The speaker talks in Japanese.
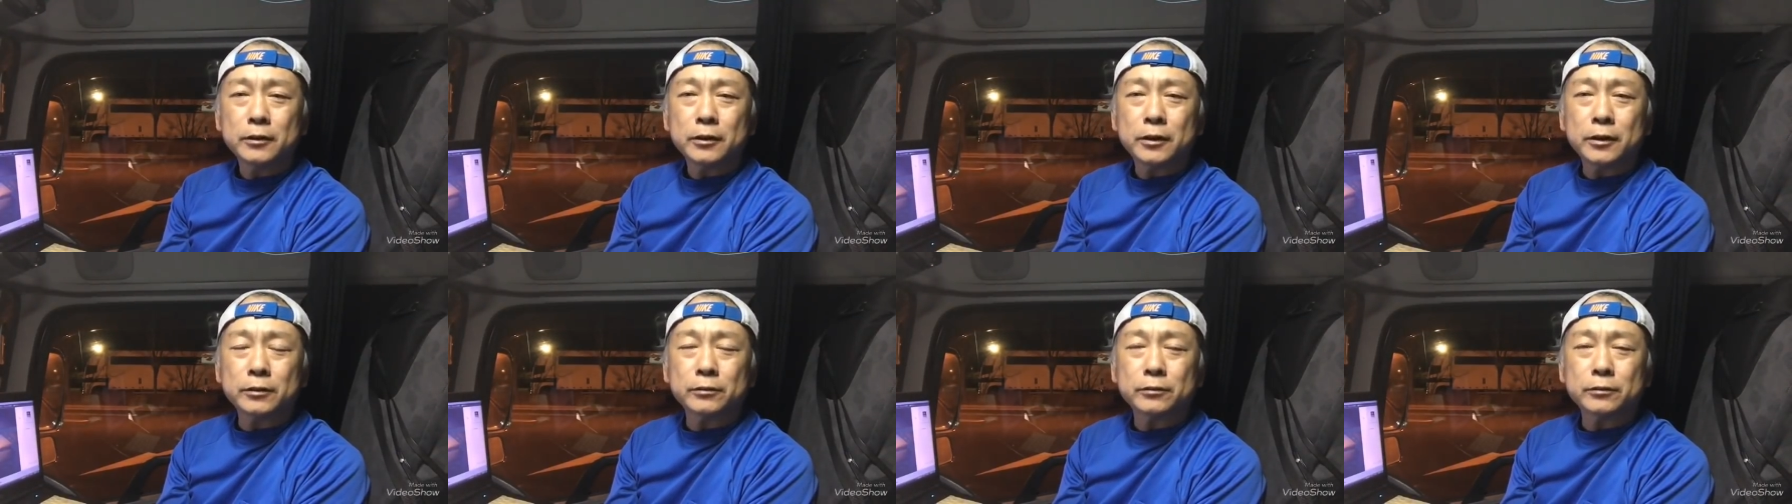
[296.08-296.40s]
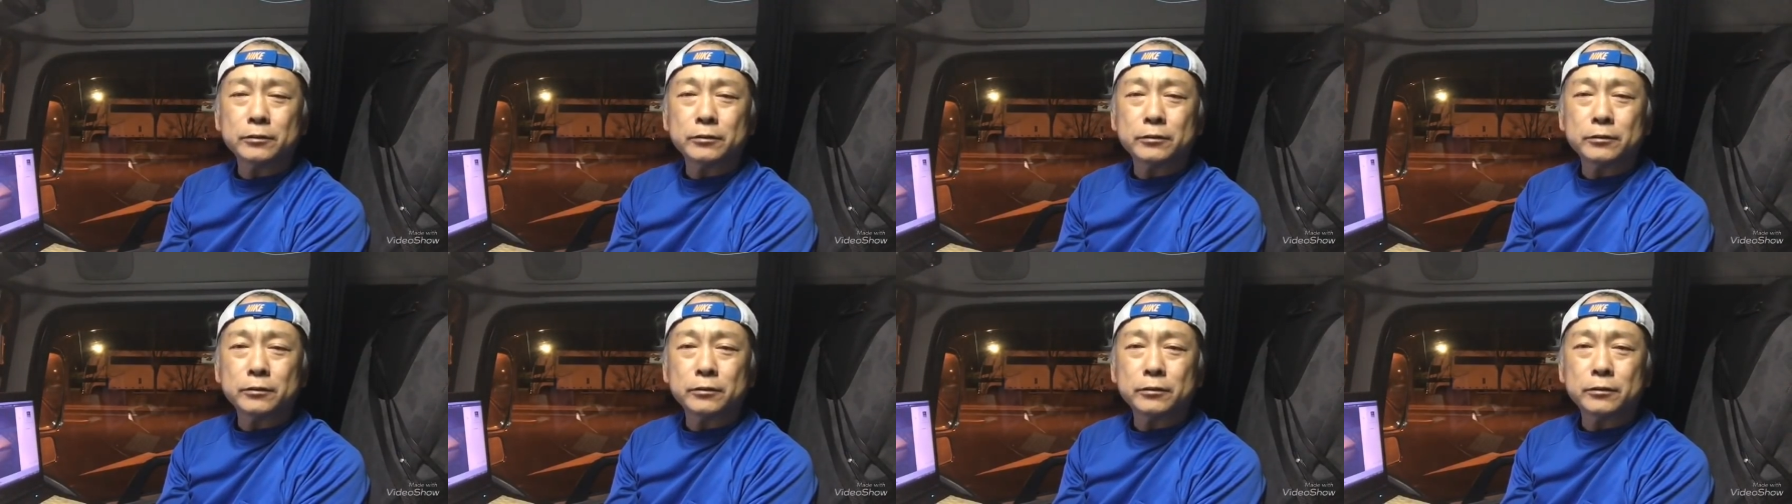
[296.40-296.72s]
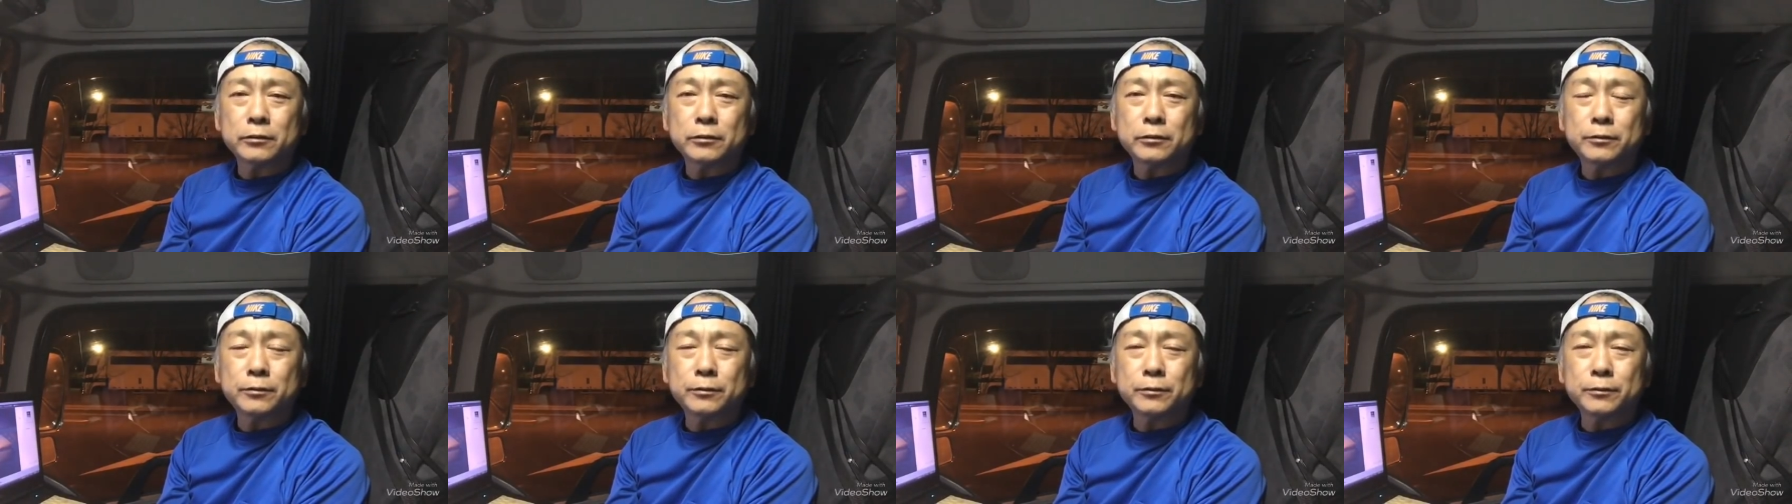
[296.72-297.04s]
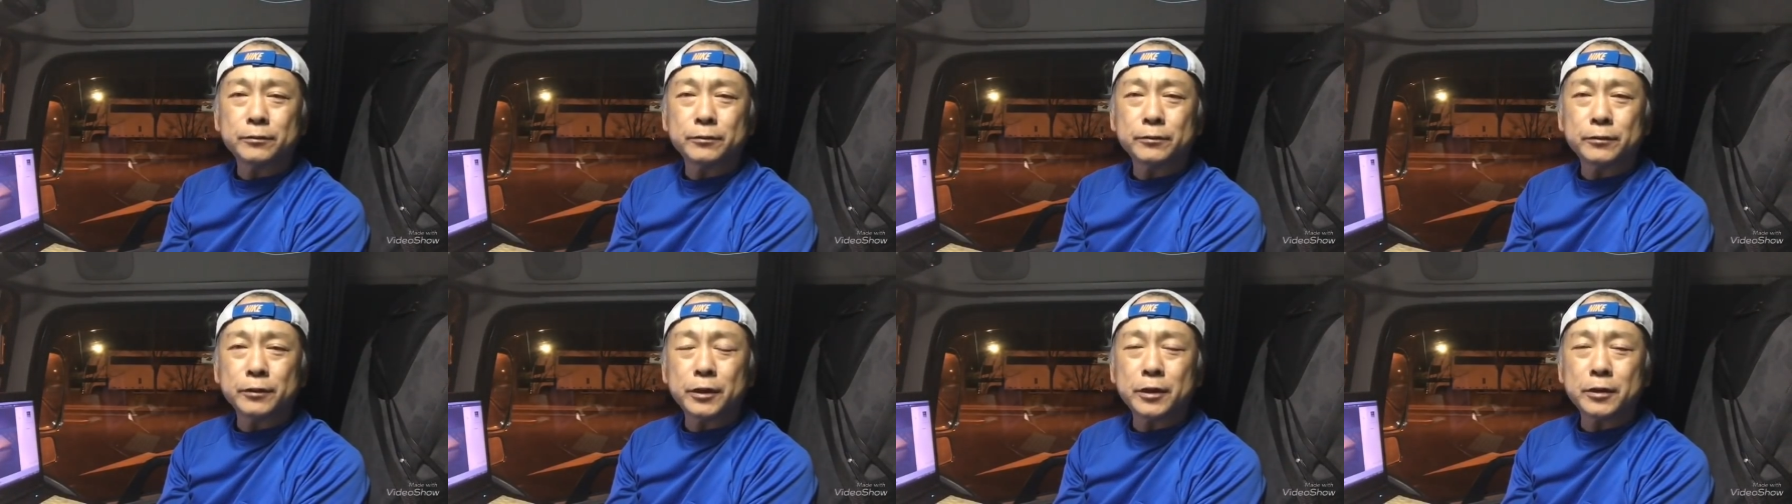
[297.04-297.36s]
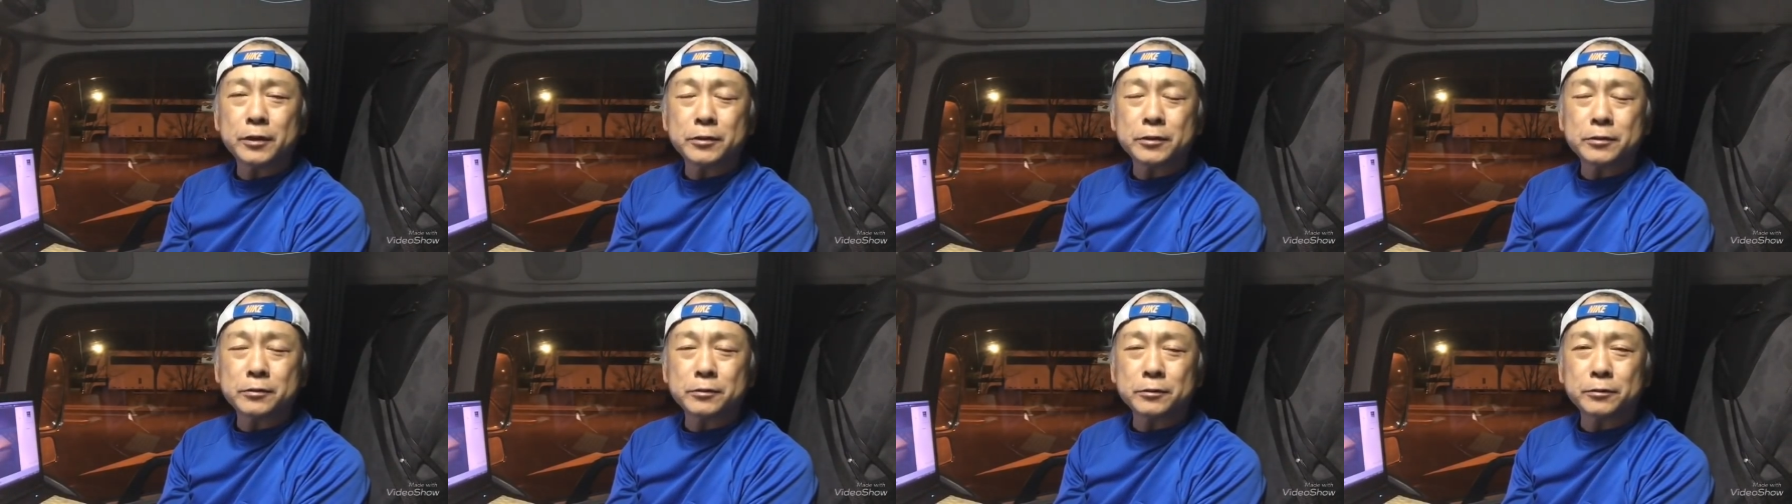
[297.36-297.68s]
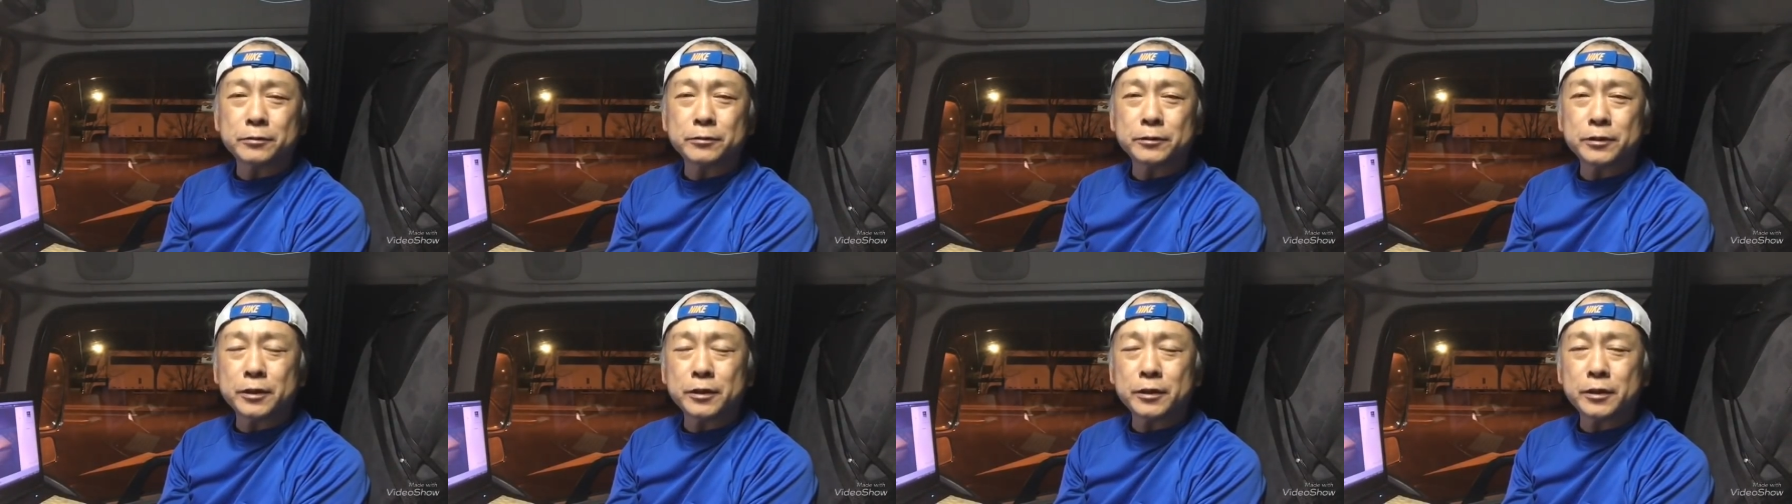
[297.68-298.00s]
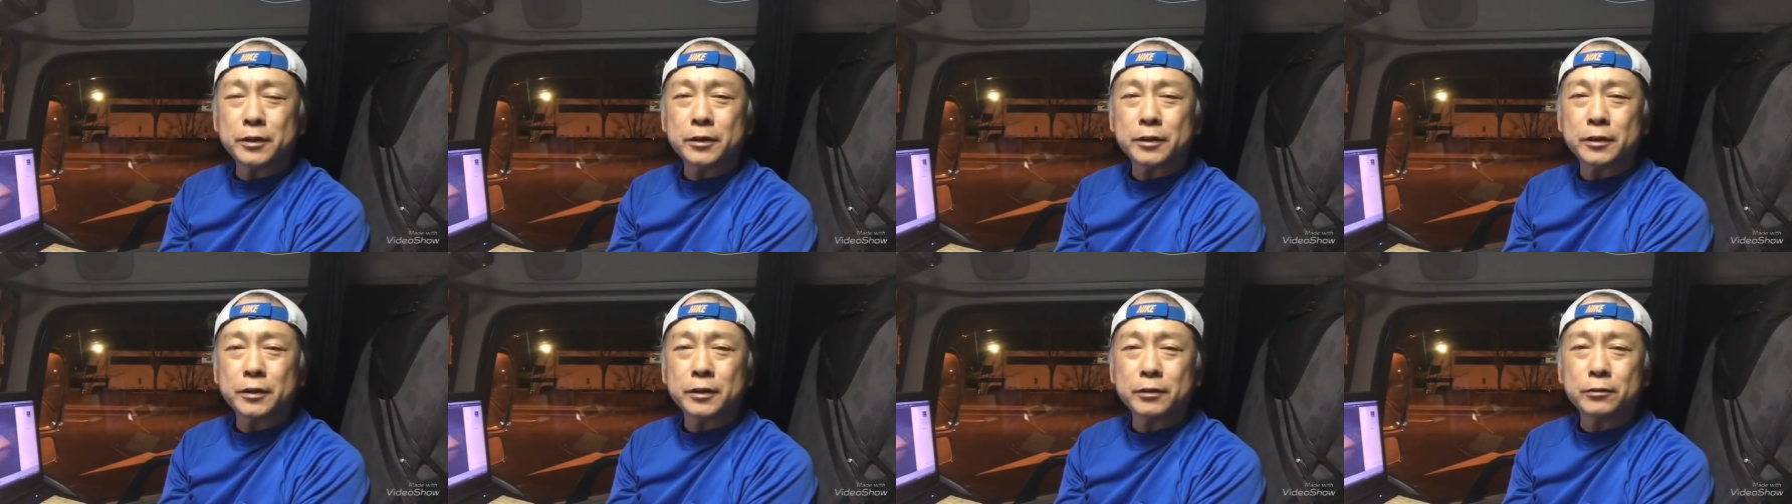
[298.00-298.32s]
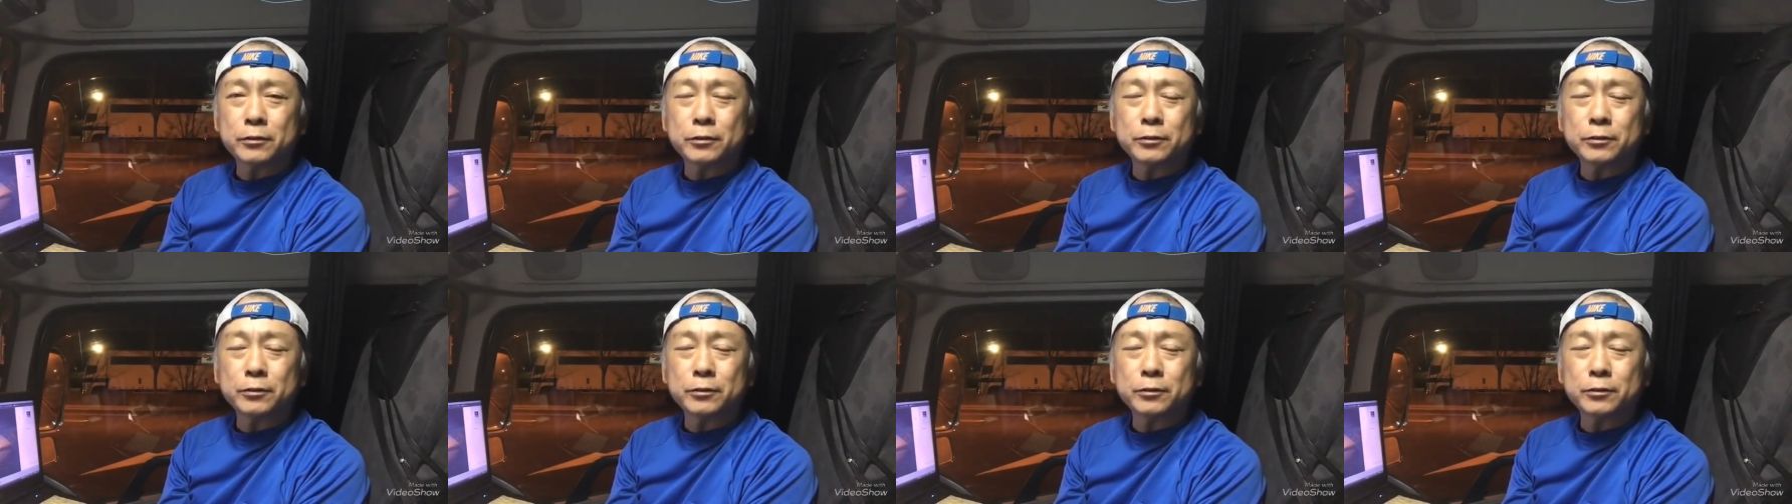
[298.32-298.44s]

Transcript: あのー、行き来する船で、